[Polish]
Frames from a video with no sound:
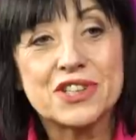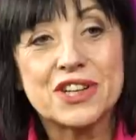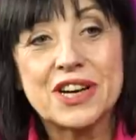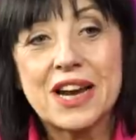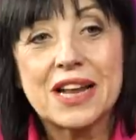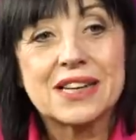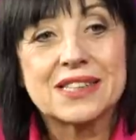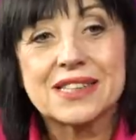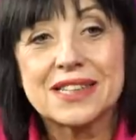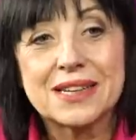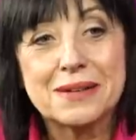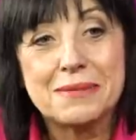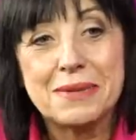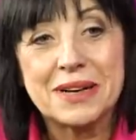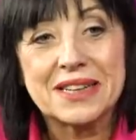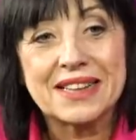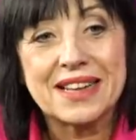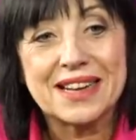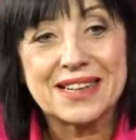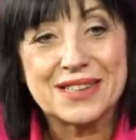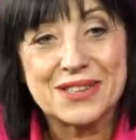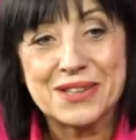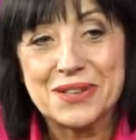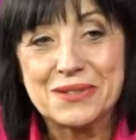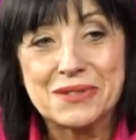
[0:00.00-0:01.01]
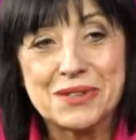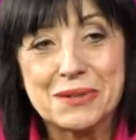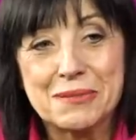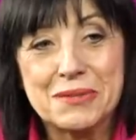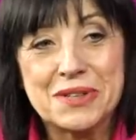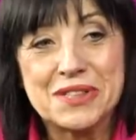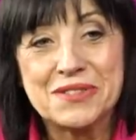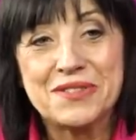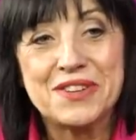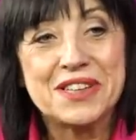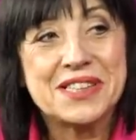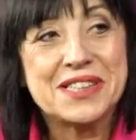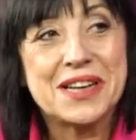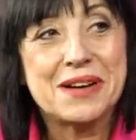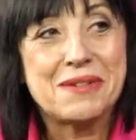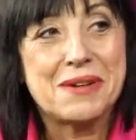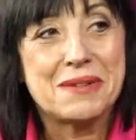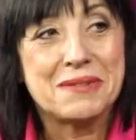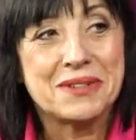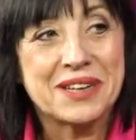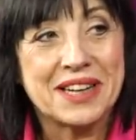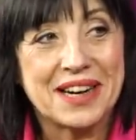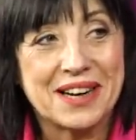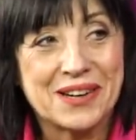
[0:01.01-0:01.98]
pierwszy raz chyba, także sobie
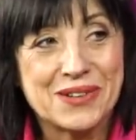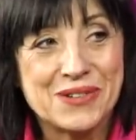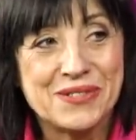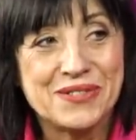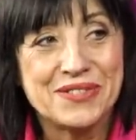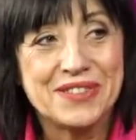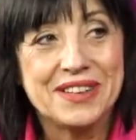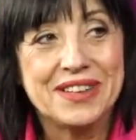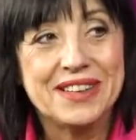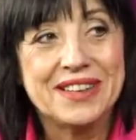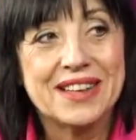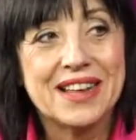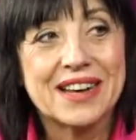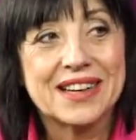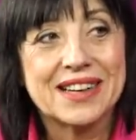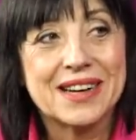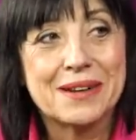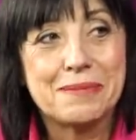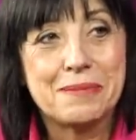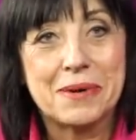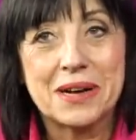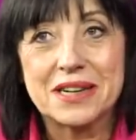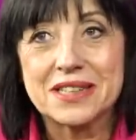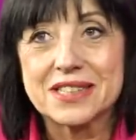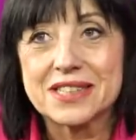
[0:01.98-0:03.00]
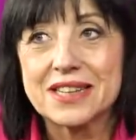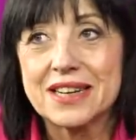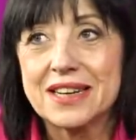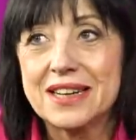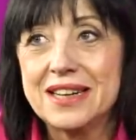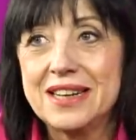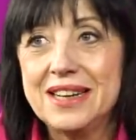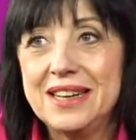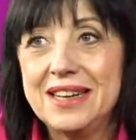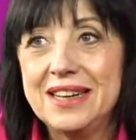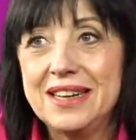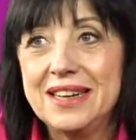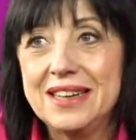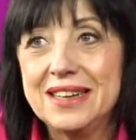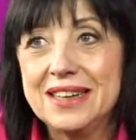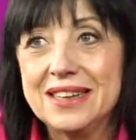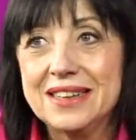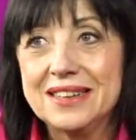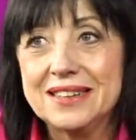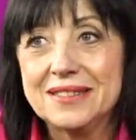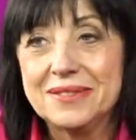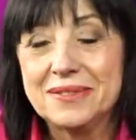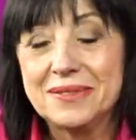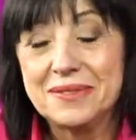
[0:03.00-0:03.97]
zwiedzałam Kraków i nagle patrzę,
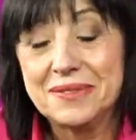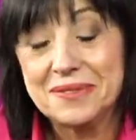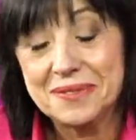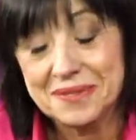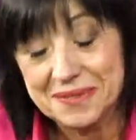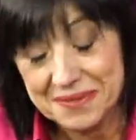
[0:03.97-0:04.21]
y,